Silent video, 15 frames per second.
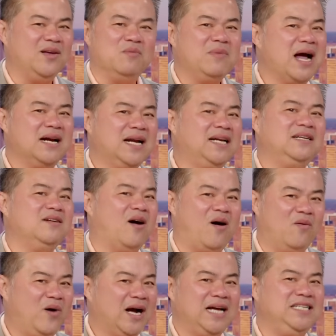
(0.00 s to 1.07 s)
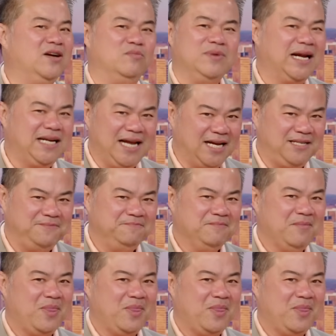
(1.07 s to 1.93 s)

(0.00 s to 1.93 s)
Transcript: tiểu bang đắt đỏ quá cái gì cũng đắt hết